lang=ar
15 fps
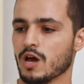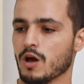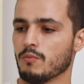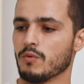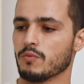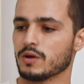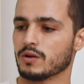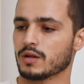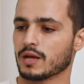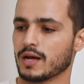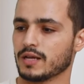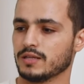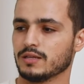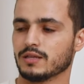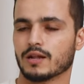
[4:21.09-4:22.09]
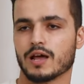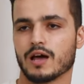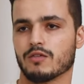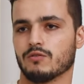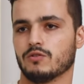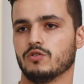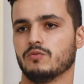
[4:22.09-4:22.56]
ممكن قاعدين
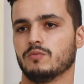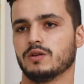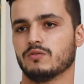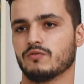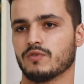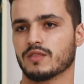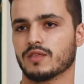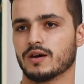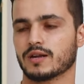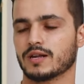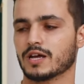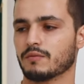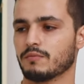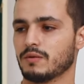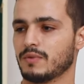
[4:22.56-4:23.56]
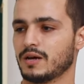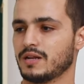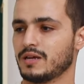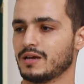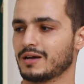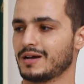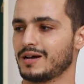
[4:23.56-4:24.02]
نلاحظوا اليوم انه الفضاء الرقمي
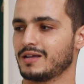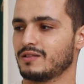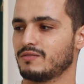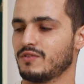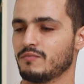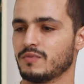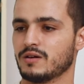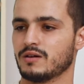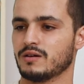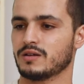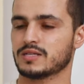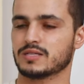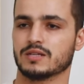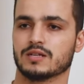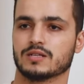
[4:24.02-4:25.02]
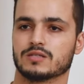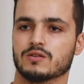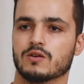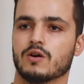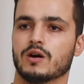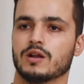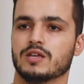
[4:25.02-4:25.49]
معناها قاعد فما
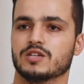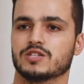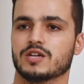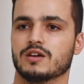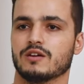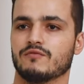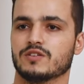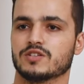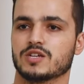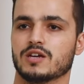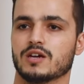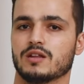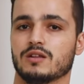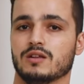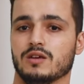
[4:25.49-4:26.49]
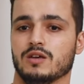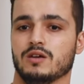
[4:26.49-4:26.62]
ريستريكسيون عليه شيئا فشيئا